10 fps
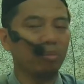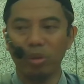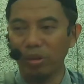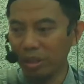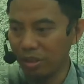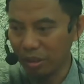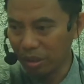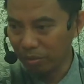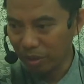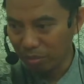Pokoknya
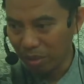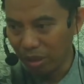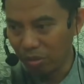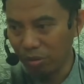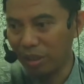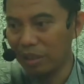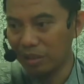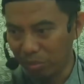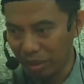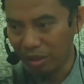setiap yang baru yang
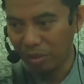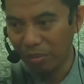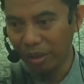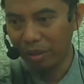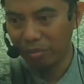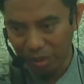ditambah-tambahin